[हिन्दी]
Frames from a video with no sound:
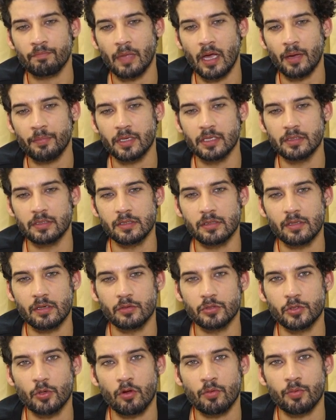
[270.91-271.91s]
आपकी चीज़ें
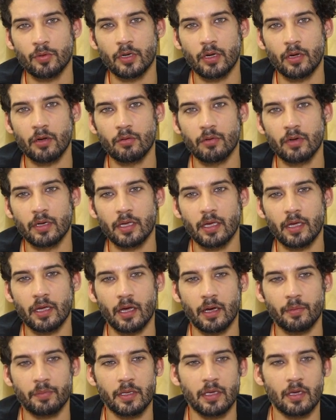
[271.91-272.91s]
कुछ और पोट्री हो रही हैं
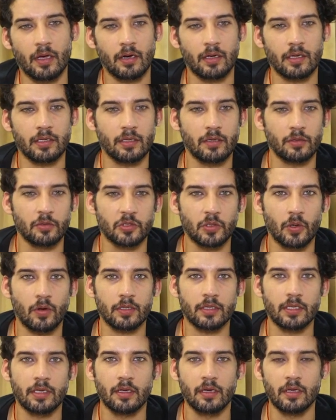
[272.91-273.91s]
आपकी हरकतें कुछ
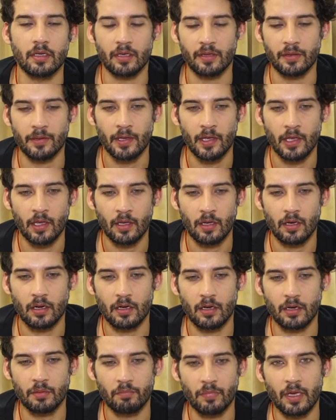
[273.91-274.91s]
और दिख रही हैं uh,